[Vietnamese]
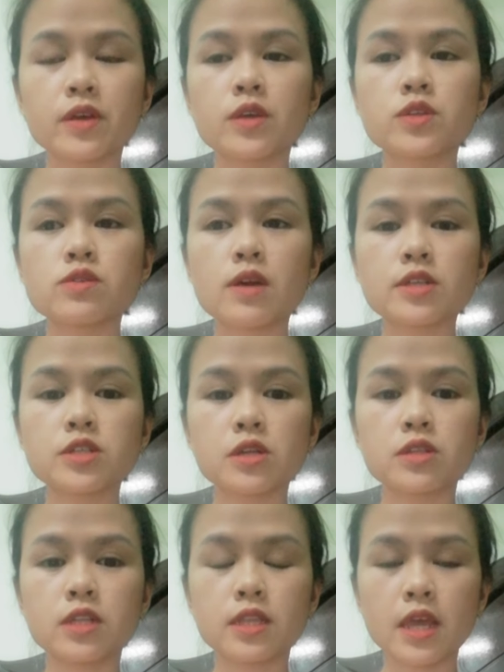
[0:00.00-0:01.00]
cho cho
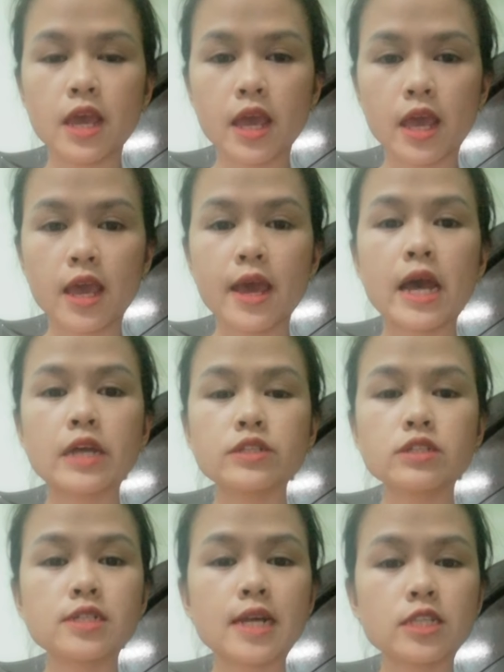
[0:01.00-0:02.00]
ninh đê
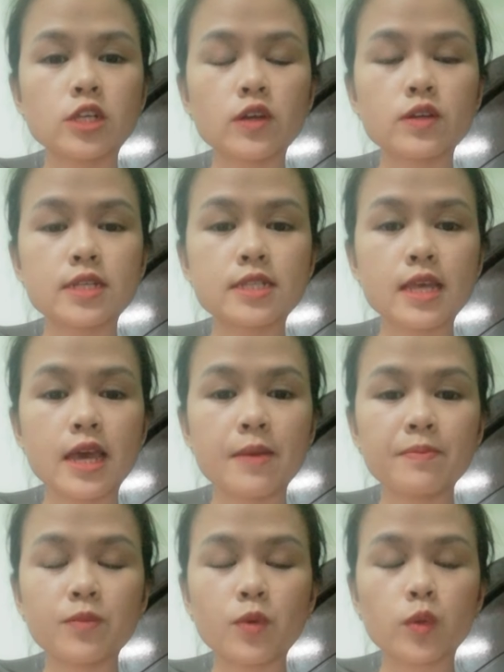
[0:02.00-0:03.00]
đưa ra cho người
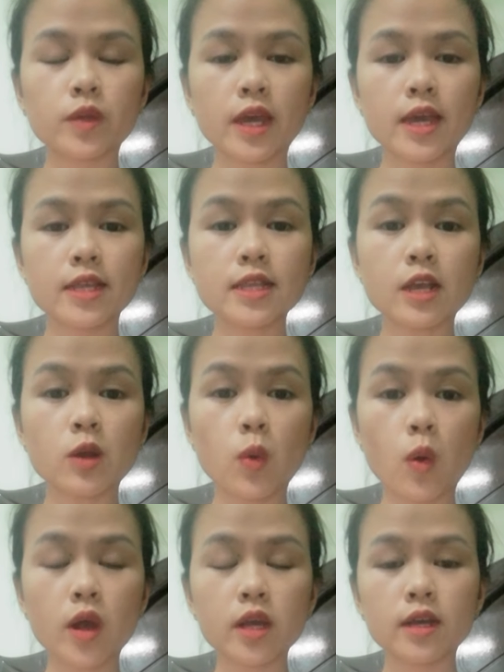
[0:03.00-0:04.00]
xem một cái tình
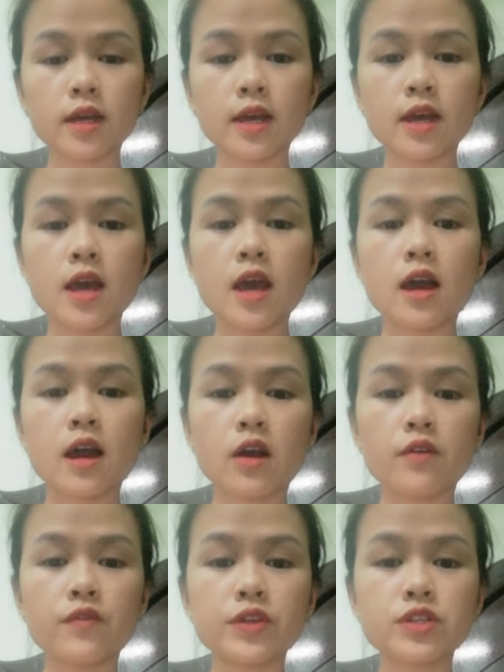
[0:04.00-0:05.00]
huống ha, ở
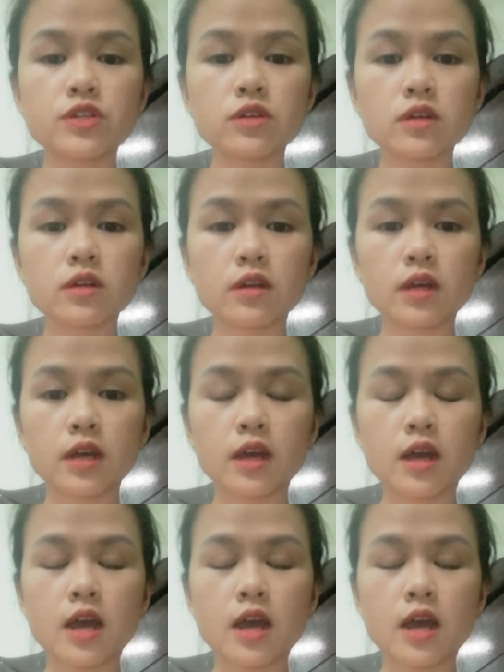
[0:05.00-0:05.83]
phía trước ha,